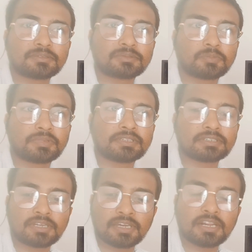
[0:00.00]
तो
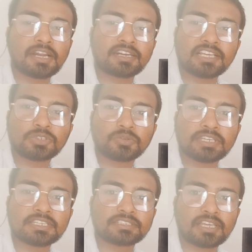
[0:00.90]
फिर अगर हटा चुके
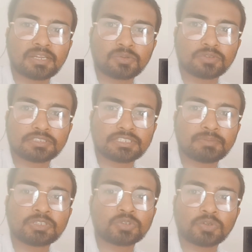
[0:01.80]
हैं ये सारा कुछ
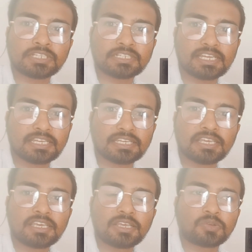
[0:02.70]
या फिर जोड़ने का
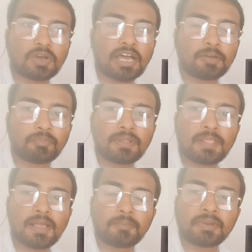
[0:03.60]
है तो आप
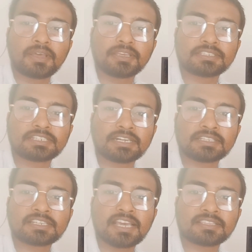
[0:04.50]
अपना
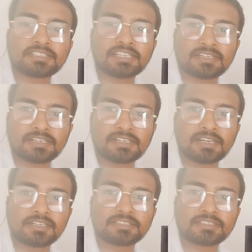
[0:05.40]
स्टेटस कैसे चेक करने